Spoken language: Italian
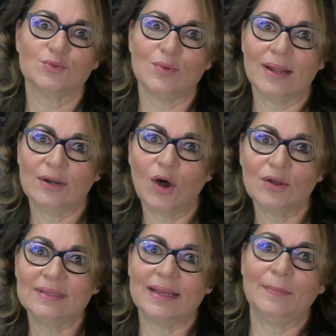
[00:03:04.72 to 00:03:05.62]
sulla
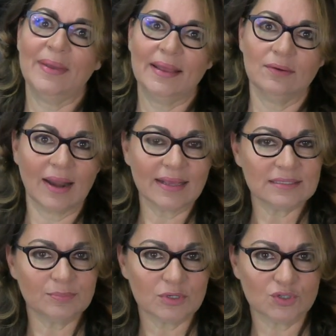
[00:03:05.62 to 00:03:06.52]
nota, beh, non è che
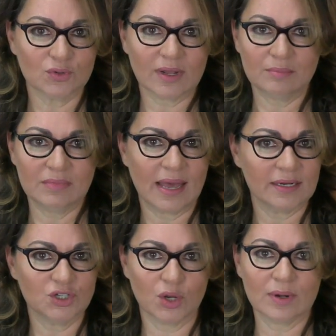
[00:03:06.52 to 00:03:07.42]
si possono
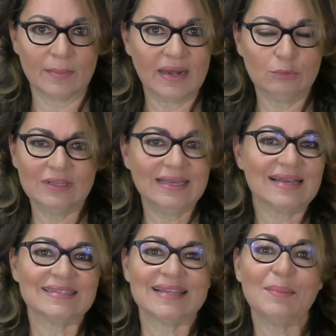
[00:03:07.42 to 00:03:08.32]
cambiare, c'è una
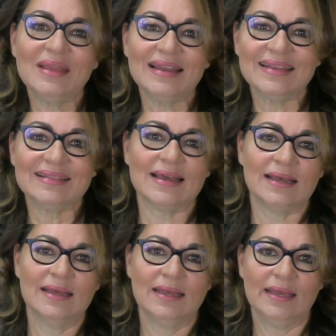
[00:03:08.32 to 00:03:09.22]
melodia
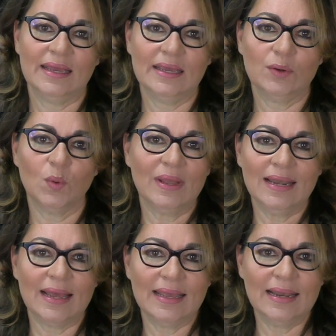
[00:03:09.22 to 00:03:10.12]
stabilita e
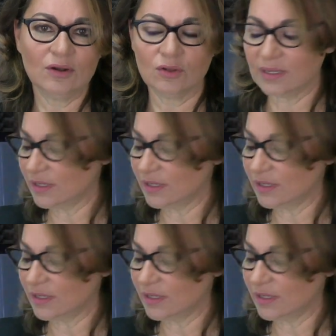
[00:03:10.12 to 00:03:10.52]
quella è la nota